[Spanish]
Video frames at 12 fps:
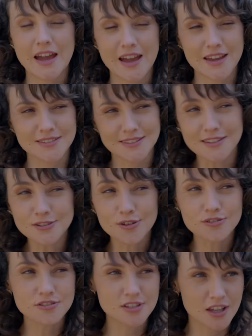¿Estás
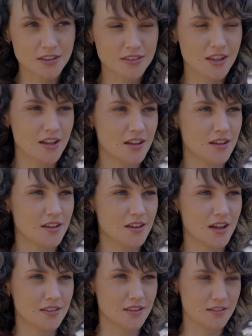consciente
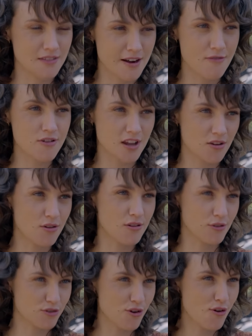que tendré un hijo
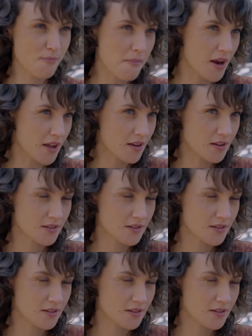de otro hombre?